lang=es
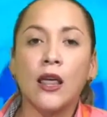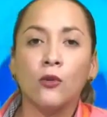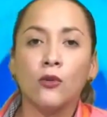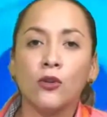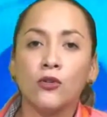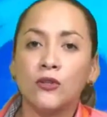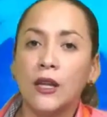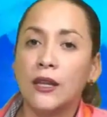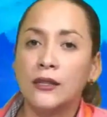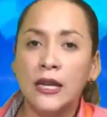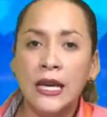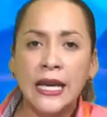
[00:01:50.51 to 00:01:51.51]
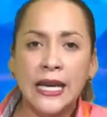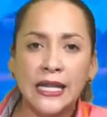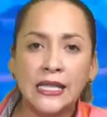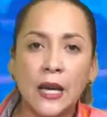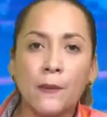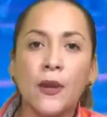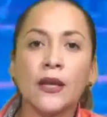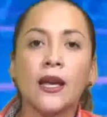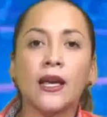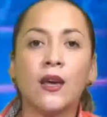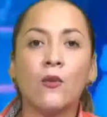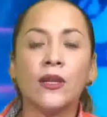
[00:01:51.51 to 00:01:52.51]
cada uno de ustedes y sepan
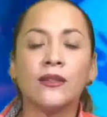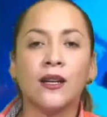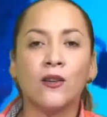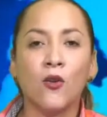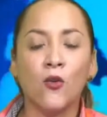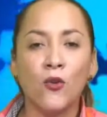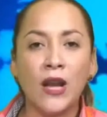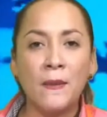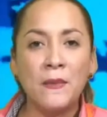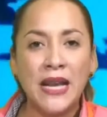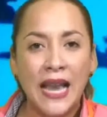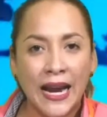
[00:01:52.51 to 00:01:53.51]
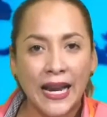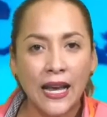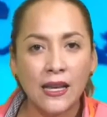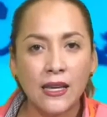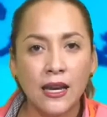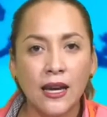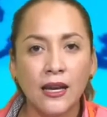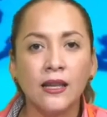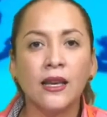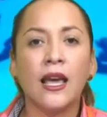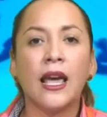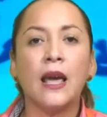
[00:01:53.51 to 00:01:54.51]
que aquí cuentan con una milagreña
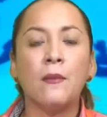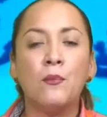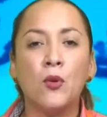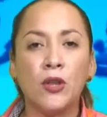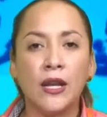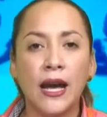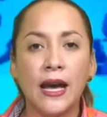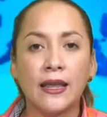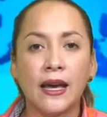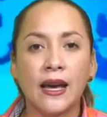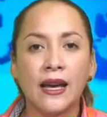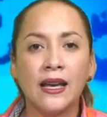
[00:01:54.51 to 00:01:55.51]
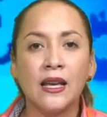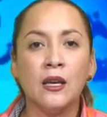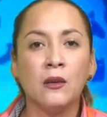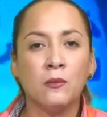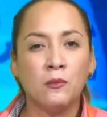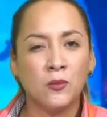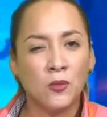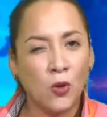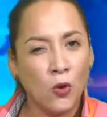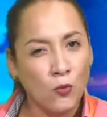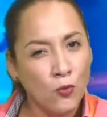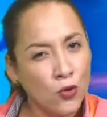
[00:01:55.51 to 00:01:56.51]
empoderada,
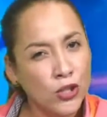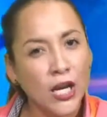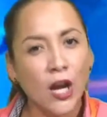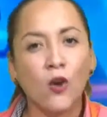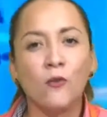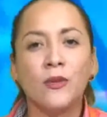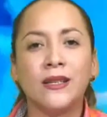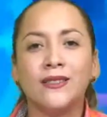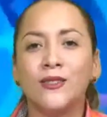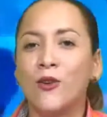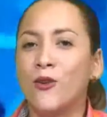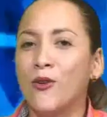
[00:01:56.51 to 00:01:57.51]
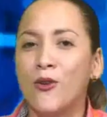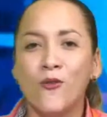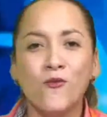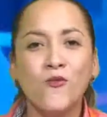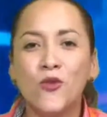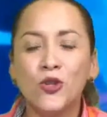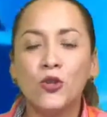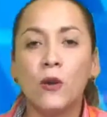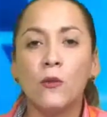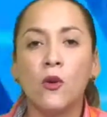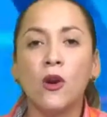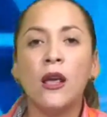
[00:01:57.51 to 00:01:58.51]
con mucha convicción, con mucho
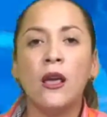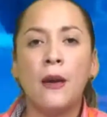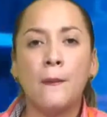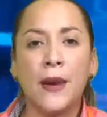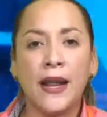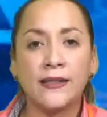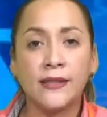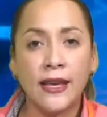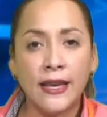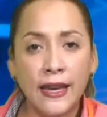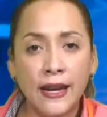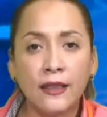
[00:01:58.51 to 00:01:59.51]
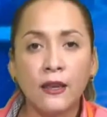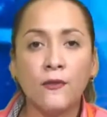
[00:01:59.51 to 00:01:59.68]
amor, para seguir